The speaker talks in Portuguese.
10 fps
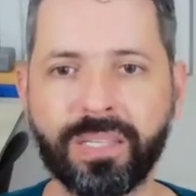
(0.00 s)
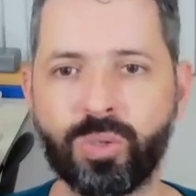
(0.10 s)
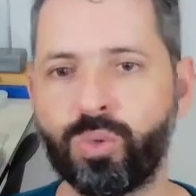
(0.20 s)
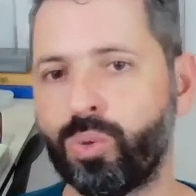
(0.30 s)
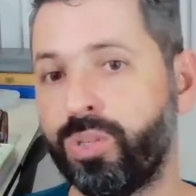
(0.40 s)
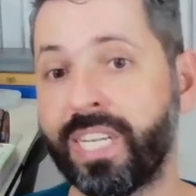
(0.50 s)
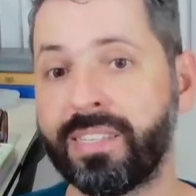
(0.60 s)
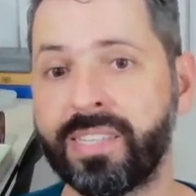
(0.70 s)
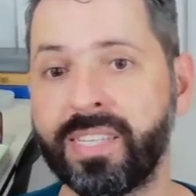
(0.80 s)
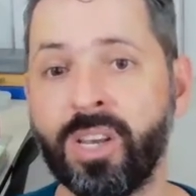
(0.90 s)
Surge
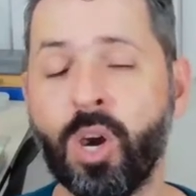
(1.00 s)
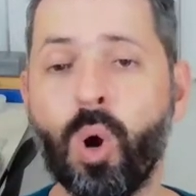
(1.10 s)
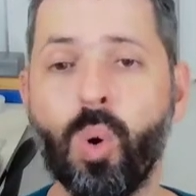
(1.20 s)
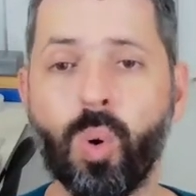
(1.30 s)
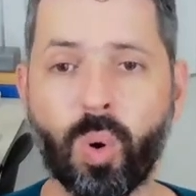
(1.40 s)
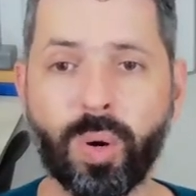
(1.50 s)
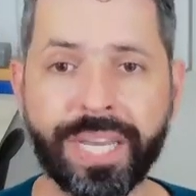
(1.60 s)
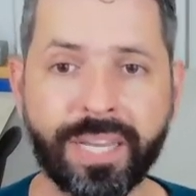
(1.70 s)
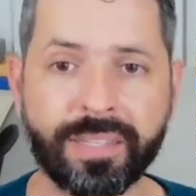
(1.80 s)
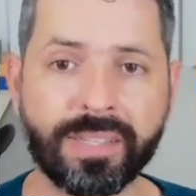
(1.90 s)
assim o
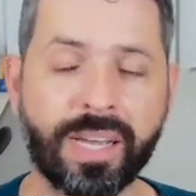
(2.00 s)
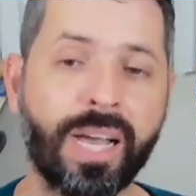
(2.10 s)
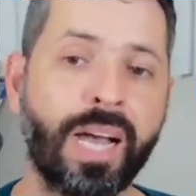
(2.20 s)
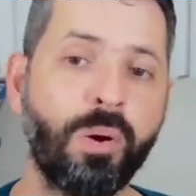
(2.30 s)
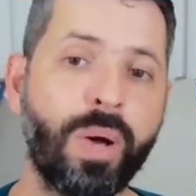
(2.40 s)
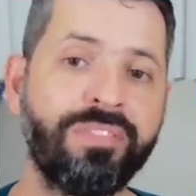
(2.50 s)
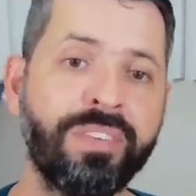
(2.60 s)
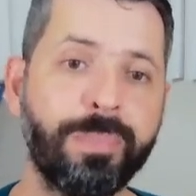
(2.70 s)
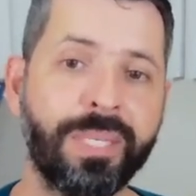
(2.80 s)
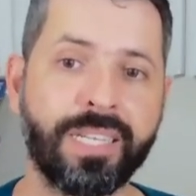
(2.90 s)
Conheça a
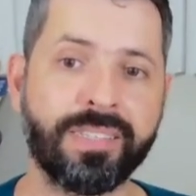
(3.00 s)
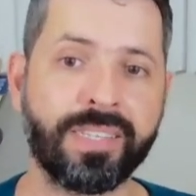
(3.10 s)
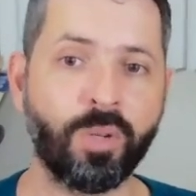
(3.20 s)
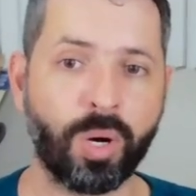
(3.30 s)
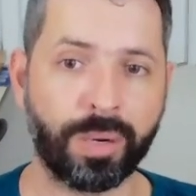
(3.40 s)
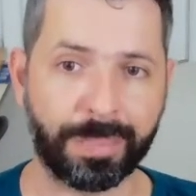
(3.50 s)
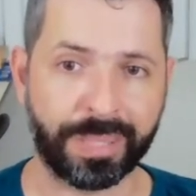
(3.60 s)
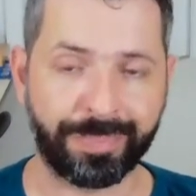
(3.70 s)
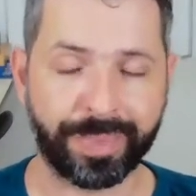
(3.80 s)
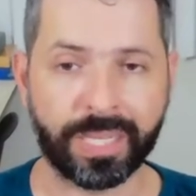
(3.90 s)
UFMT Sinop.
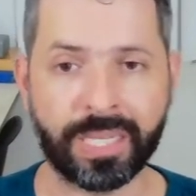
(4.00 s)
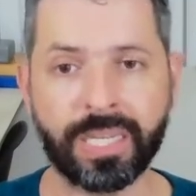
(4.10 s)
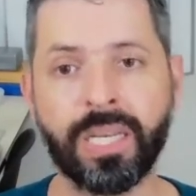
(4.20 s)
Né?